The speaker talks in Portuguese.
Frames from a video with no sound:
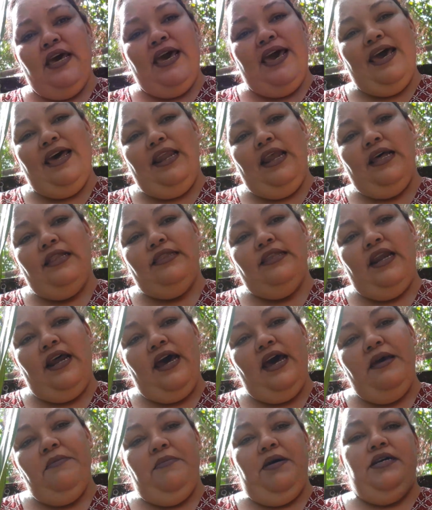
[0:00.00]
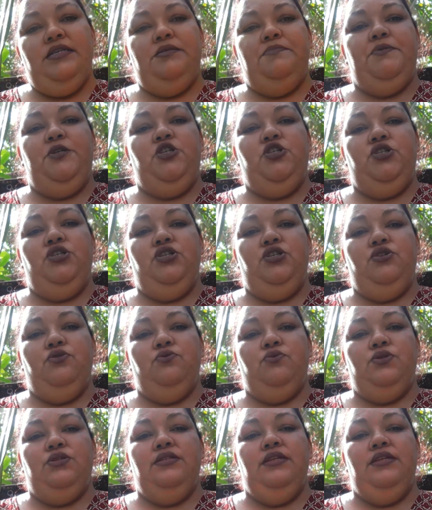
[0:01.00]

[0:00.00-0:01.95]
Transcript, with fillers: ela atrai mais bichinhos,